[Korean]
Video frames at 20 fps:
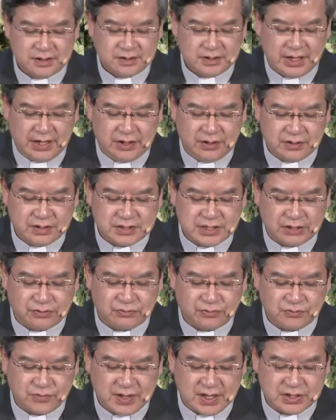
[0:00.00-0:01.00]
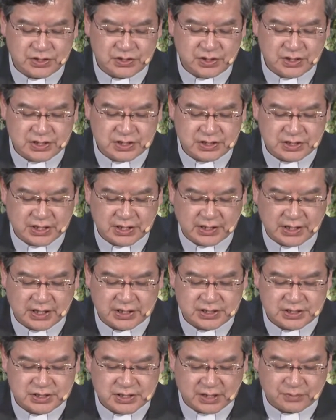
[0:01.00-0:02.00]
대영 제국과의
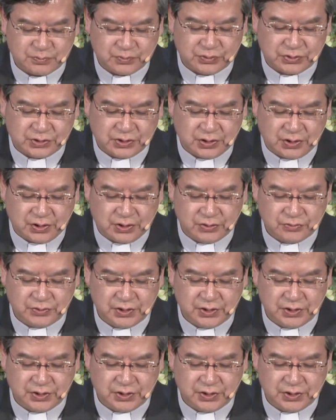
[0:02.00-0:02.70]
전쟁의 시작부터